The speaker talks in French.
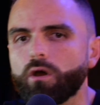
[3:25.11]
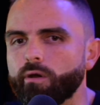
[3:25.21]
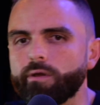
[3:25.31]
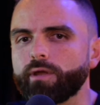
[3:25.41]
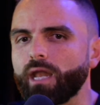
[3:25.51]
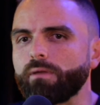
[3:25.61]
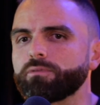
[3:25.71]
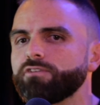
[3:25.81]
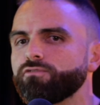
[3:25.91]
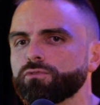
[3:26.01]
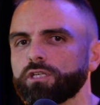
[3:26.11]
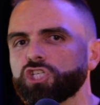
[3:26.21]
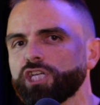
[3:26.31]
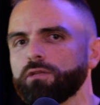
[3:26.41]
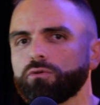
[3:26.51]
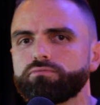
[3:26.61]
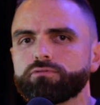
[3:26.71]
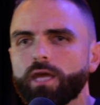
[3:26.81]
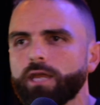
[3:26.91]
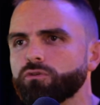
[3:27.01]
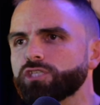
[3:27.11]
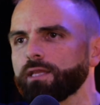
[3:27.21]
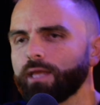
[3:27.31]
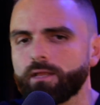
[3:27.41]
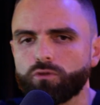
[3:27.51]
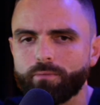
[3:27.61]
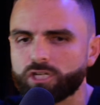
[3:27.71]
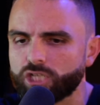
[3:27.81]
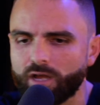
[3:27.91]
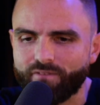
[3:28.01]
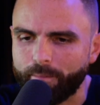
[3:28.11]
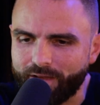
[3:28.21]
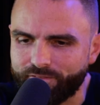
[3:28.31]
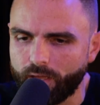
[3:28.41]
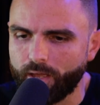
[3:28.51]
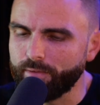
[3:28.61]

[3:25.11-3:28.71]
Il y en a même qui font des jets de bouteilles, de canettes, de machins. enfin bref